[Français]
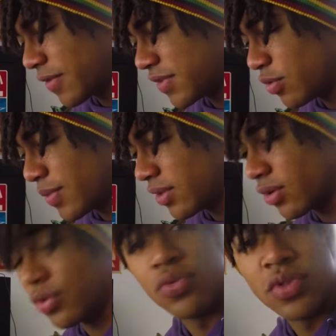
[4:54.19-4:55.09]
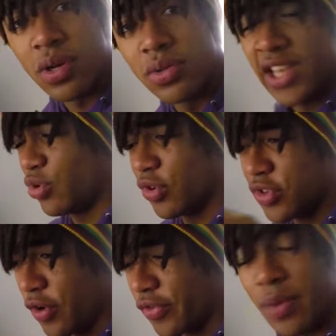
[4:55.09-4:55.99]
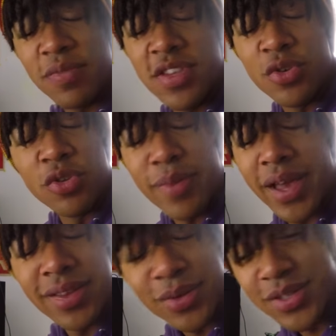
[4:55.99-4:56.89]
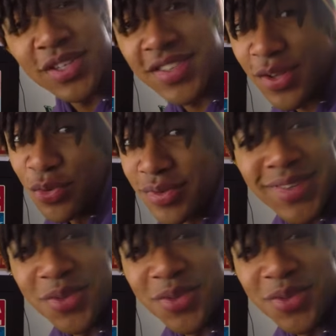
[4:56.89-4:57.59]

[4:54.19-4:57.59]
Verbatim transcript: va se mettre tout seul, tu ressors en un petit saut de merde, c'est tout, c'est